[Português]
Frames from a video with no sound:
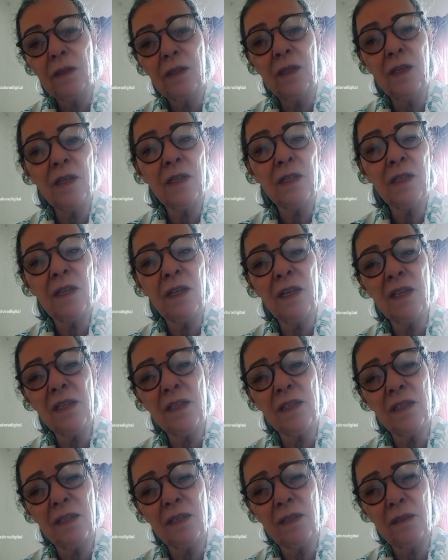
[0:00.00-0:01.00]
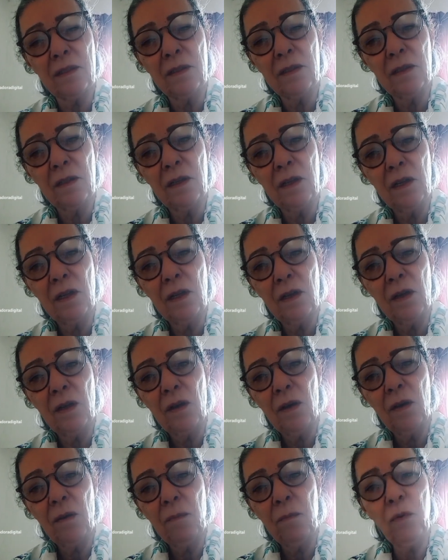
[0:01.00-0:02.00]
Tristeza
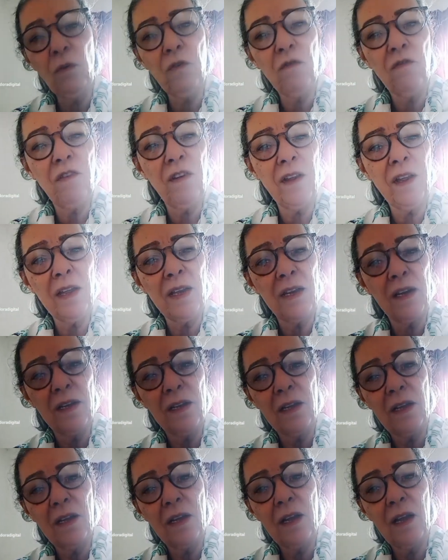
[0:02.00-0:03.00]
por ver